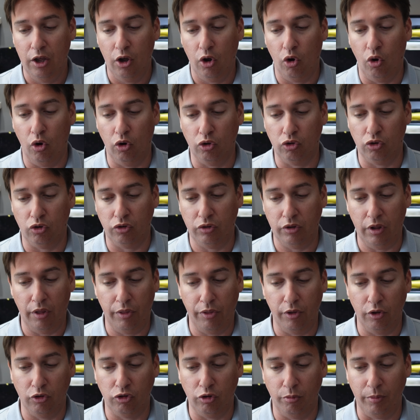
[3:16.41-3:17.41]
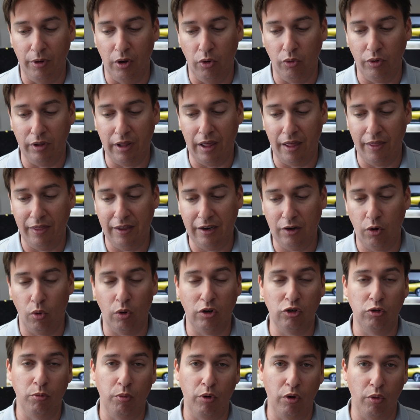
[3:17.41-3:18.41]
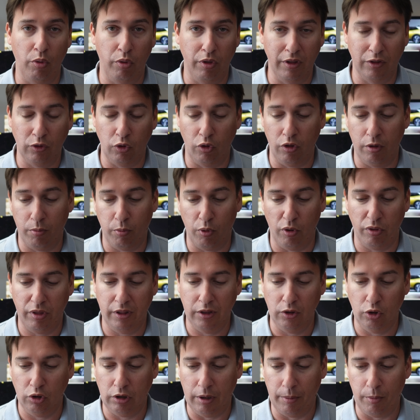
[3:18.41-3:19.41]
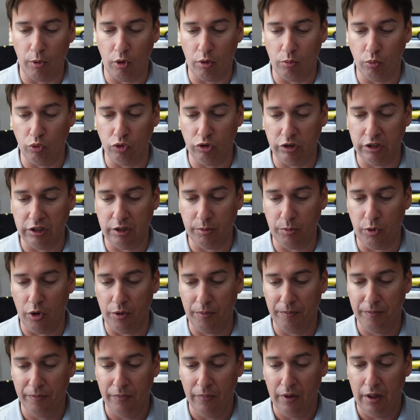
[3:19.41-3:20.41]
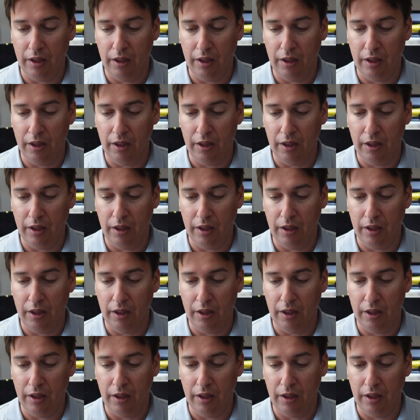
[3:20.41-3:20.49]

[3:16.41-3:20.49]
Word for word: con otros 18.000 unidades, luego supone un 110%, tampoco muchísimo,